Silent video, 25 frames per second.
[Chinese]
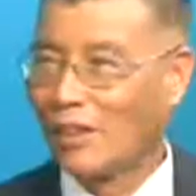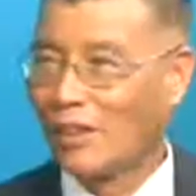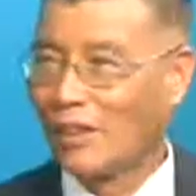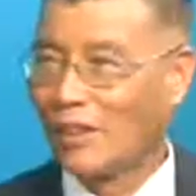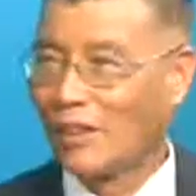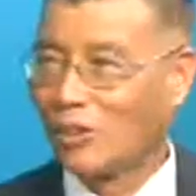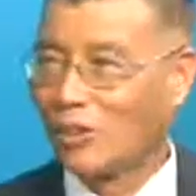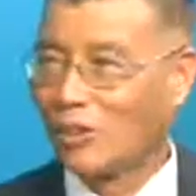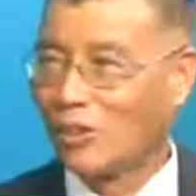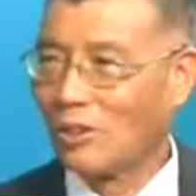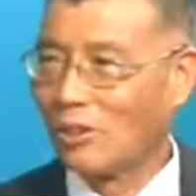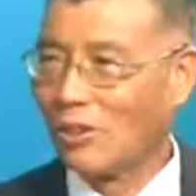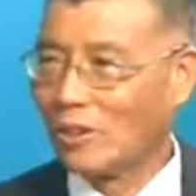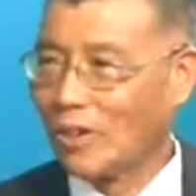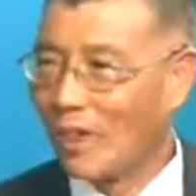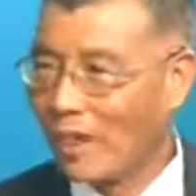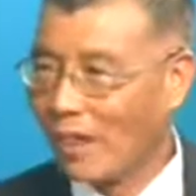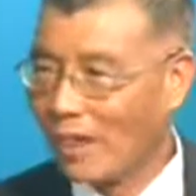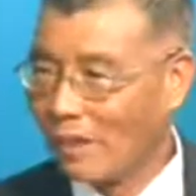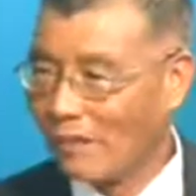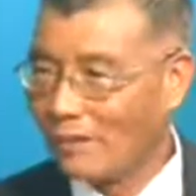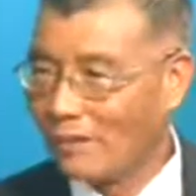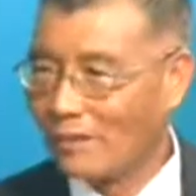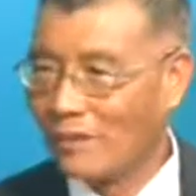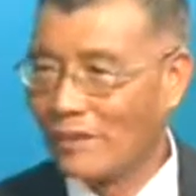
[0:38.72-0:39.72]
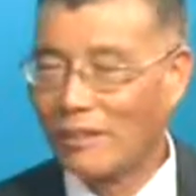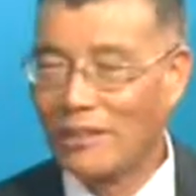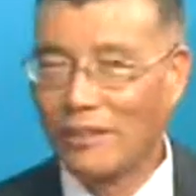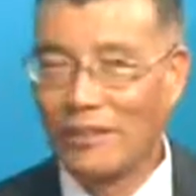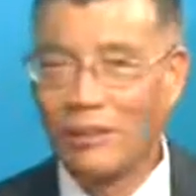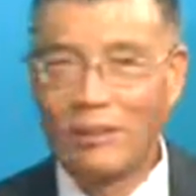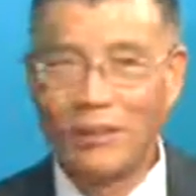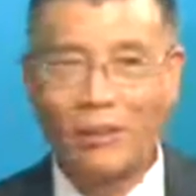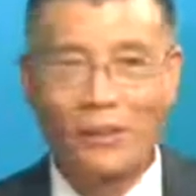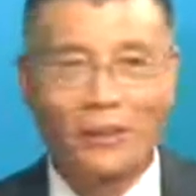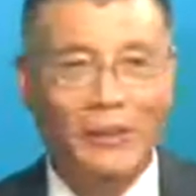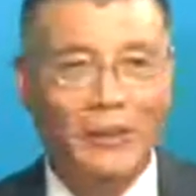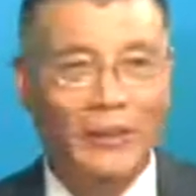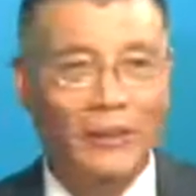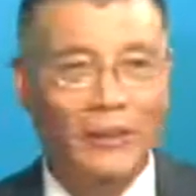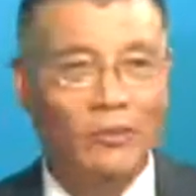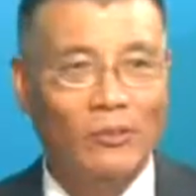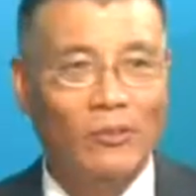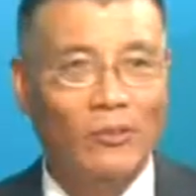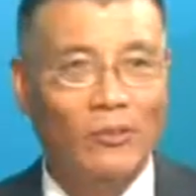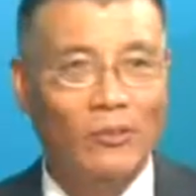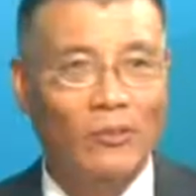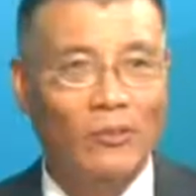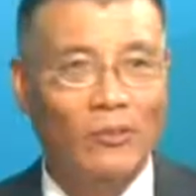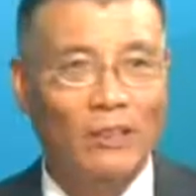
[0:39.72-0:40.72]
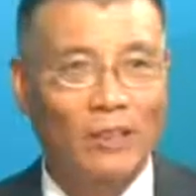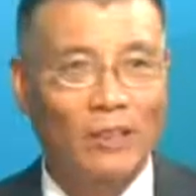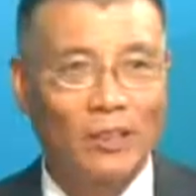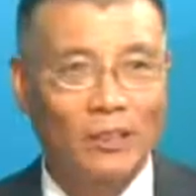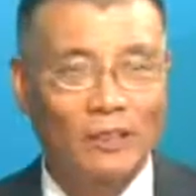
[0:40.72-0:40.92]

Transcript: 啊，周乐你好，各位观众